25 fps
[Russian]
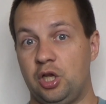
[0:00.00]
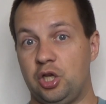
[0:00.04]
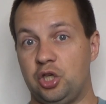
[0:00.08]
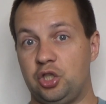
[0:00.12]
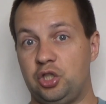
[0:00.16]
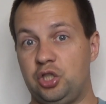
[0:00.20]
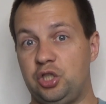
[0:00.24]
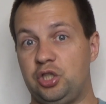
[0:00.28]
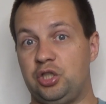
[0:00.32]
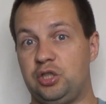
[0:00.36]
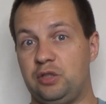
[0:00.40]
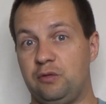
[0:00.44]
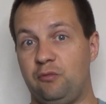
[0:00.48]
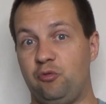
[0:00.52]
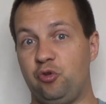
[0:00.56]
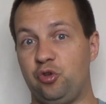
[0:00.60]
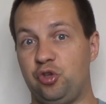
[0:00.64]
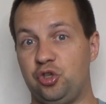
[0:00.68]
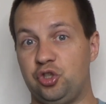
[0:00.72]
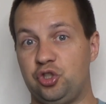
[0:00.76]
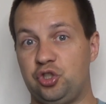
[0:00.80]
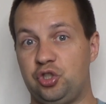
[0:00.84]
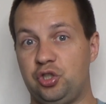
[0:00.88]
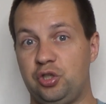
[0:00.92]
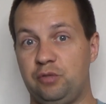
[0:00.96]
жить
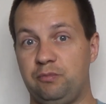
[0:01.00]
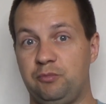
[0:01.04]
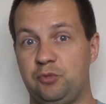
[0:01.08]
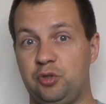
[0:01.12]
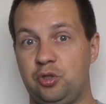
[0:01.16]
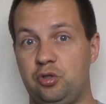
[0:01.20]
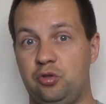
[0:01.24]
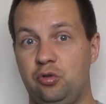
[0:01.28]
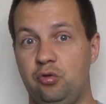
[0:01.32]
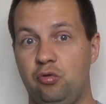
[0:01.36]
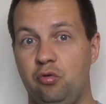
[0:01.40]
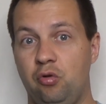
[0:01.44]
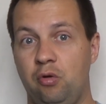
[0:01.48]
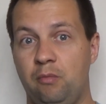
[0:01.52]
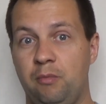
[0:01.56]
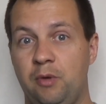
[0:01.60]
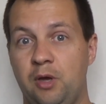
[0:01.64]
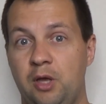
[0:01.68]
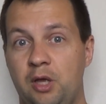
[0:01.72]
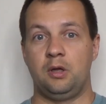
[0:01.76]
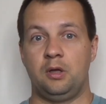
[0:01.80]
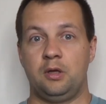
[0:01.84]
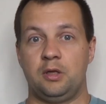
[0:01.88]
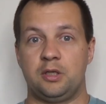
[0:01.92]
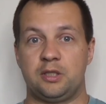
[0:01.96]
сегодняшним днем,
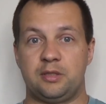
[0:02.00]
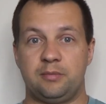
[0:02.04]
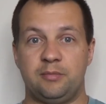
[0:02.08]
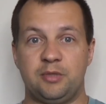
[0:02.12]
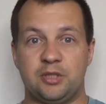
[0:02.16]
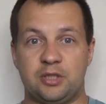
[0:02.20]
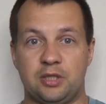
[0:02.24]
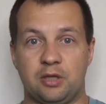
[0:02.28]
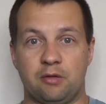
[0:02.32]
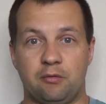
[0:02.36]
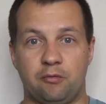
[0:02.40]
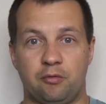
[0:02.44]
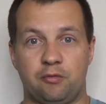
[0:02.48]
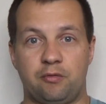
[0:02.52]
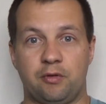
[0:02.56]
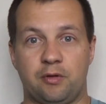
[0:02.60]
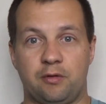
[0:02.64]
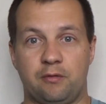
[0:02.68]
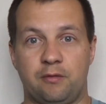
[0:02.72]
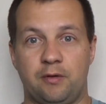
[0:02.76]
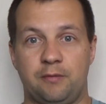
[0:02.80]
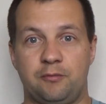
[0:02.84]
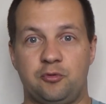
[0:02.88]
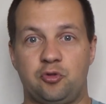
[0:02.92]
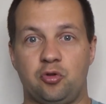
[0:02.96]
смысл вот в
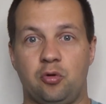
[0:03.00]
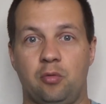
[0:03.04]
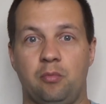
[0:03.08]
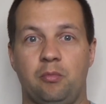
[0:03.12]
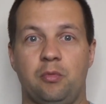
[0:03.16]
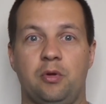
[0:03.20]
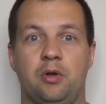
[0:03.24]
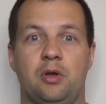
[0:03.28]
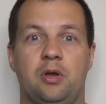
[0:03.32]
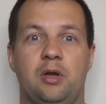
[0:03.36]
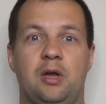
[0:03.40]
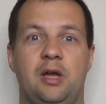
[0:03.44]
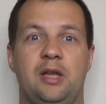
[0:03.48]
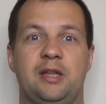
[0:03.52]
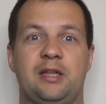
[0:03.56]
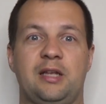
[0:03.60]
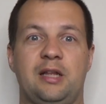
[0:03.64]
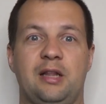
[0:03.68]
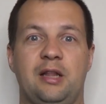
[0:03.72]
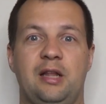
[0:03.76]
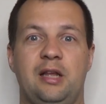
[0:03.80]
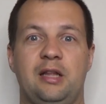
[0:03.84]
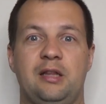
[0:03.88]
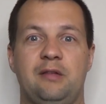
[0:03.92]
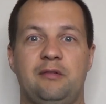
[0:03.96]
этом во всем э,
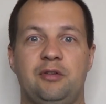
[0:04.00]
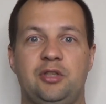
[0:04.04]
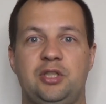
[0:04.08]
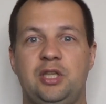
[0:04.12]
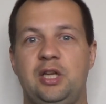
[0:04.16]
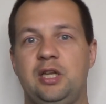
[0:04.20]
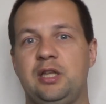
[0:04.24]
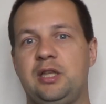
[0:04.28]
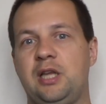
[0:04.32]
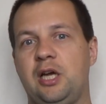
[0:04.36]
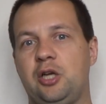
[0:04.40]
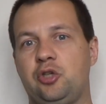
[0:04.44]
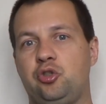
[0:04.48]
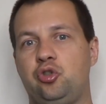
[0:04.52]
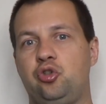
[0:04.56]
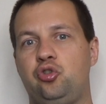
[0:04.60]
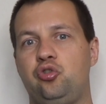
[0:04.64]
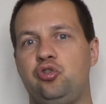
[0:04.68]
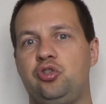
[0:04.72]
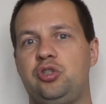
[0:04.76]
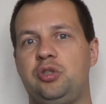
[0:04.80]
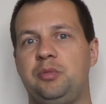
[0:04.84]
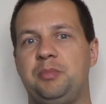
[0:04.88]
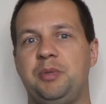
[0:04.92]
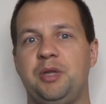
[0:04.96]
откладывать или так,
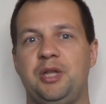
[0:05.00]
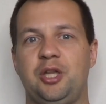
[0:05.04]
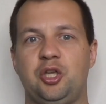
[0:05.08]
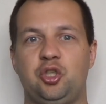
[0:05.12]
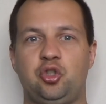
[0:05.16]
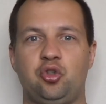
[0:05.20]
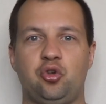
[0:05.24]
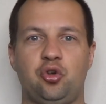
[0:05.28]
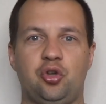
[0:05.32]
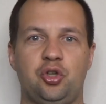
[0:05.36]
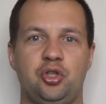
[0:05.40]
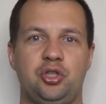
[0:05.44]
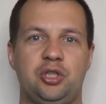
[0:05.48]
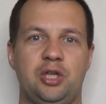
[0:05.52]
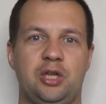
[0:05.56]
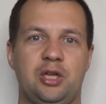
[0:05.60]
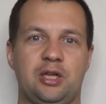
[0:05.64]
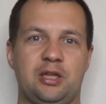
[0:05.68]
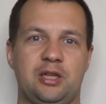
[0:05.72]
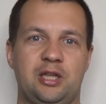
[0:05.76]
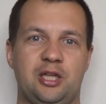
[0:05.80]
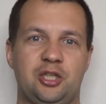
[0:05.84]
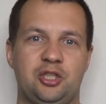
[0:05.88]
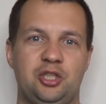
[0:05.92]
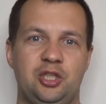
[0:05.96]
чуть-чуть себе на черный день
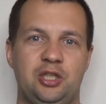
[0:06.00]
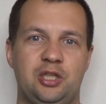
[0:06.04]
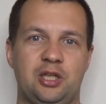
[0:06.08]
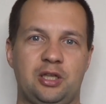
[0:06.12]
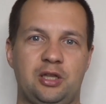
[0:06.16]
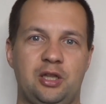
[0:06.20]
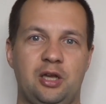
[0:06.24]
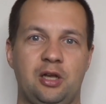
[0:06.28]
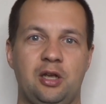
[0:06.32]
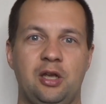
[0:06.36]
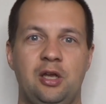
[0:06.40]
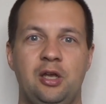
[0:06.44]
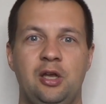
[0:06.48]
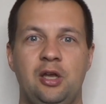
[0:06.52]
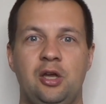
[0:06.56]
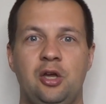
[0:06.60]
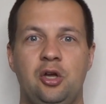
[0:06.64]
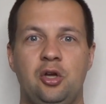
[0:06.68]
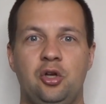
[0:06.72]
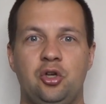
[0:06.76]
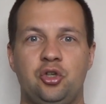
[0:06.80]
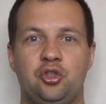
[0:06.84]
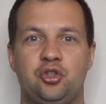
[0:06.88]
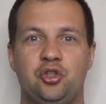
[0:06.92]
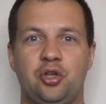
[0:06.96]
отложить, а так
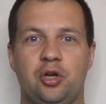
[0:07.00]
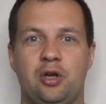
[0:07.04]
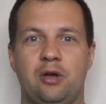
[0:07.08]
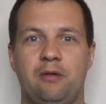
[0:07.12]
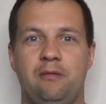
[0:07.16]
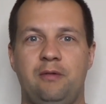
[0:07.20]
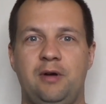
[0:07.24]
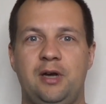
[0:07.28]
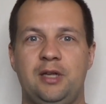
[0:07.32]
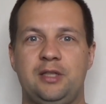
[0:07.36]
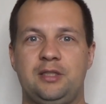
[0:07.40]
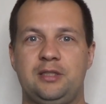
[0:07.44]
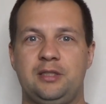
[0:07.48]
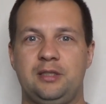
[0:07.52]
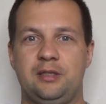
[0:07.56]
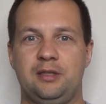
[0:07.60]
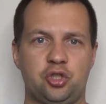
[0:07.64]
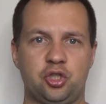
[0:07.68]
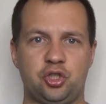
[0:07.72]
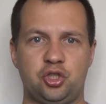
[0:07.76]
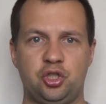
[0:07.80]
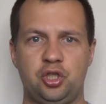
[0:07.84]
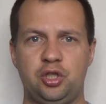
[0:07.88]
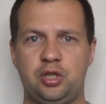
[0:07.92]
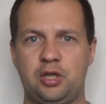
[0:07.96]
шиковать,
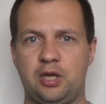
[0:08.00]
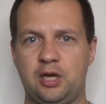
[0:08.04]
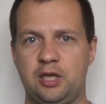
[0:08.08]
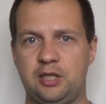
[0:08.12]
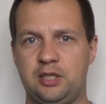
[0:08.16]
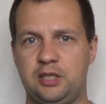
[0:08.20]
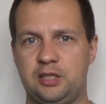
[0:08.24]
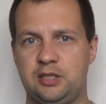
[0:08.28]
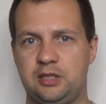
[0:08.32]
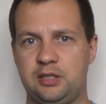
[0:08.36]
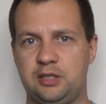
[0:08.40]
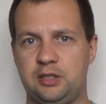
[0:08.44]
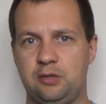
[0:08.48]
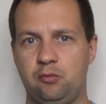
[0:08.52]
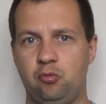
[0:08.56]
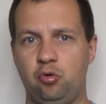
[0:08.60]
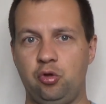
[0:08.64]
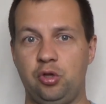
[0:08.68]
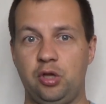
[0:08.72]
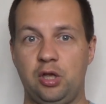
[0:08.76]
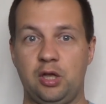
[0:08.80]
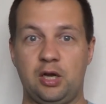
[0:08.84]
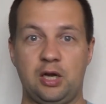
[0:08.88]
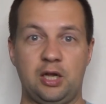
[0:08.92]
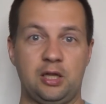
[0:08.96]
жить, тратиться
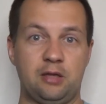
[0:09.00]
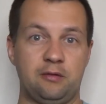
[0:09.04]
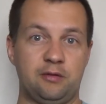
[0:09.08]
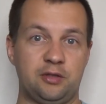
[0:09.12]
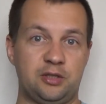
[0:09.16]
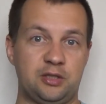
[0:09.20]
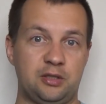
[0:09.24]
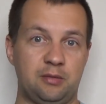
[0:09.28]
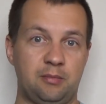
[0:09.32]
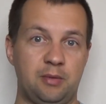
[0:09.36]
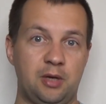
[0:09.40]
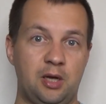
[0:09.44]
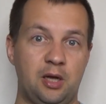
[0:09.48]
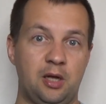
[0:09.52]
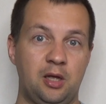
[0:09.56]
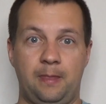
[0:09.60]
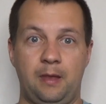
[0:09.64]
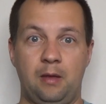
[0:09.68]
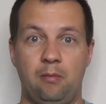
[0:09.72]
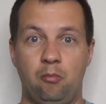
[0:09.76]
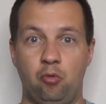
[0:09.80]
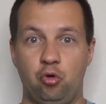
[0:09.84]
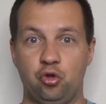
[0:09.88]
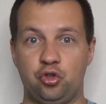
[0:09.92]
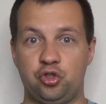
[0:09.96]
сегодня и радовать себя
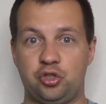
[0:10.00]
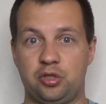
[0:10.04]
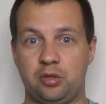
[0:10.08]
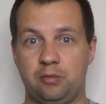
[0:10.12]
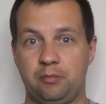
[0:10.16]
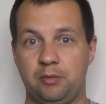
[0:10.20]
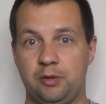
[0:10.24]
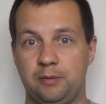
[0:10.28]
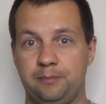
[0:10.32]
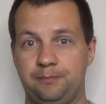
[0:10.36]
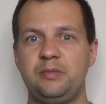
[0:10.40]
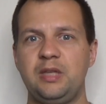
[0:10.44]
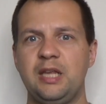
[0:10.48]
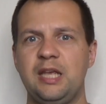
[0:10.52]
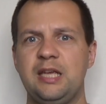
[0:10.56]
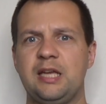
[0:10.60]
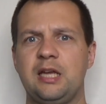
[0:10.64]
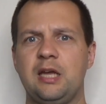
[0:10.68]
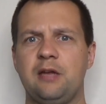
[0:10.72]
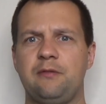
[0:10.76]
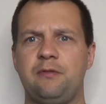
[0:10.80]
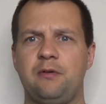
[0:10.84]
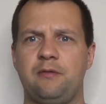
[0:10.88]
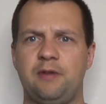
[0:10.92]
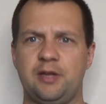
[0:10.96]
эмоциями и
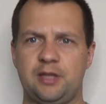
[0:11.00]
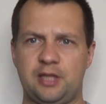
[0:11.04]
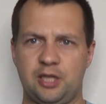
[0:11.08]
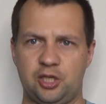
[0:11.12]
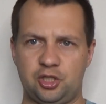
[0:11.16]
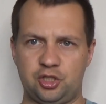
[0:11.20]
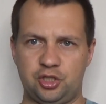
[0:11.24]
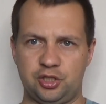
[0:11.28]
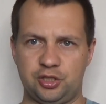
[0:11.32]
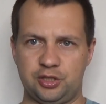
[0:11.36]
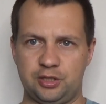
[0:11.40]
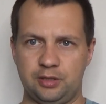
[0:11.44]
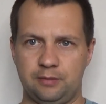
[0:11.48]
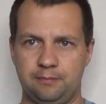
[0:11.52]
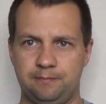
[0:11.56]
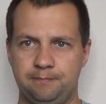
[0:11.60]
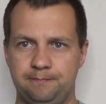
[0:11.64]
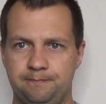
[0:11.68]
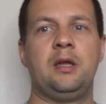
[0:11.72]
кайфовать от жизни.